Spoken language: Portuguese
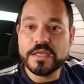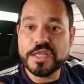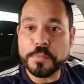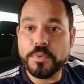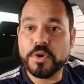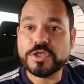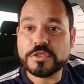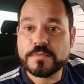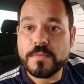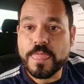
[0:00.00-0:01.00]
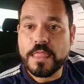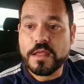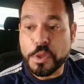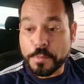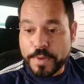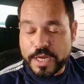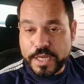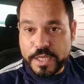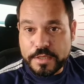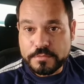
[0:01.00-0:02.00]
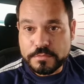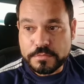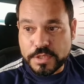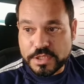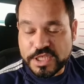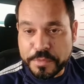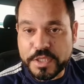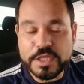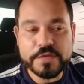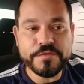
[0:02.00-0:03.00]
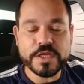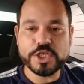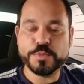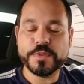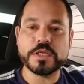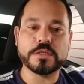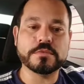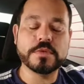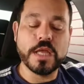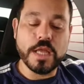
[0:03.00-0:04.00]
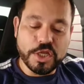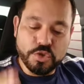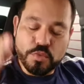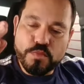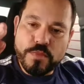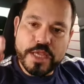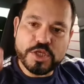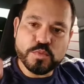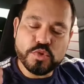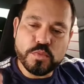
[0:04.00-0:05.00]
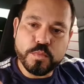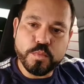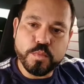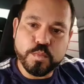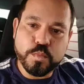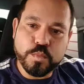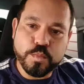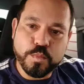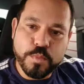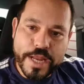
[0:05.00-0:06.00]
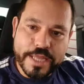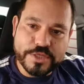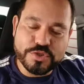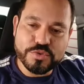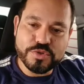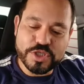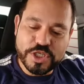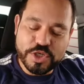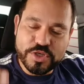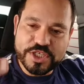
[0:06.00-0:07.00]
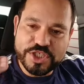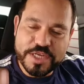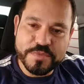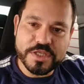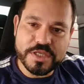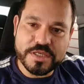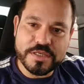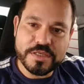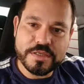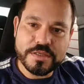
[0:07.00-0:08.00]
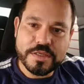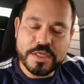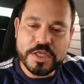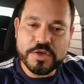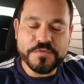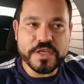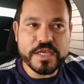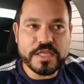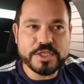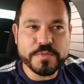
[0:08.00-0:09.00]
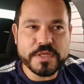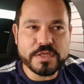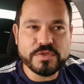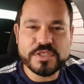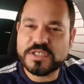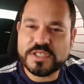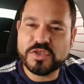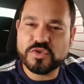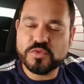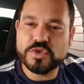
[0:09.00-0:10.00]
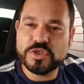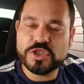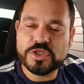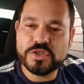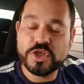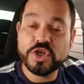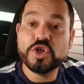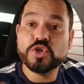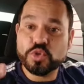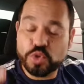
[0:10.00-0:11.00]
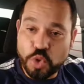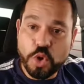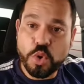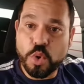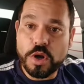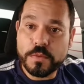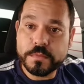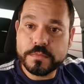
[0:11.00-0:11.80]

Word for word: Depois parei Deixei a menina e fiquei esperando. No mesmo prédio que eu deixei a menina, eu fiquei ali esperando uns cinco minutinhos. Tocou.